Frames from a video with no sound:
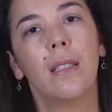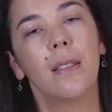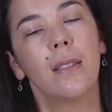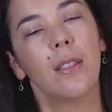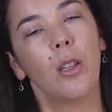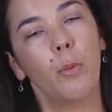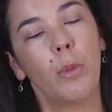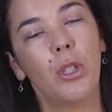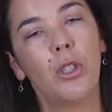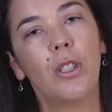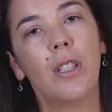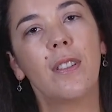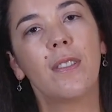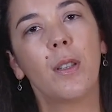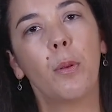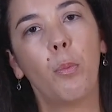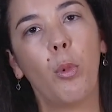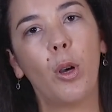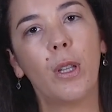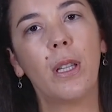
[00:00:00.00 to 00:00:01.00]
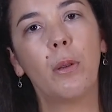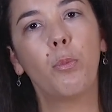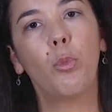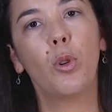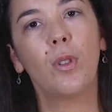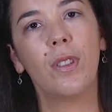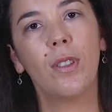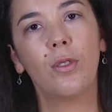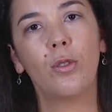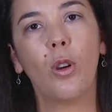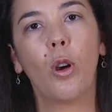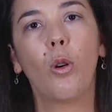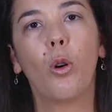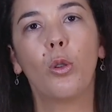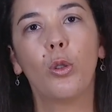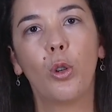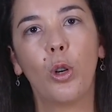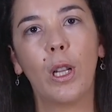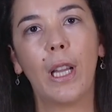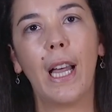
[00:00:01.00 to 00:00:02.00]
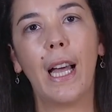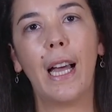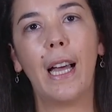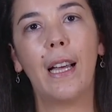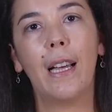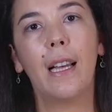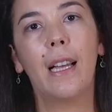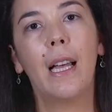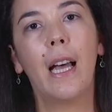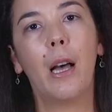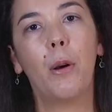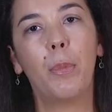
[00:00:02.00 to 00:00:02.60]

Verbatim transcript: são medidas que podem por si só controlar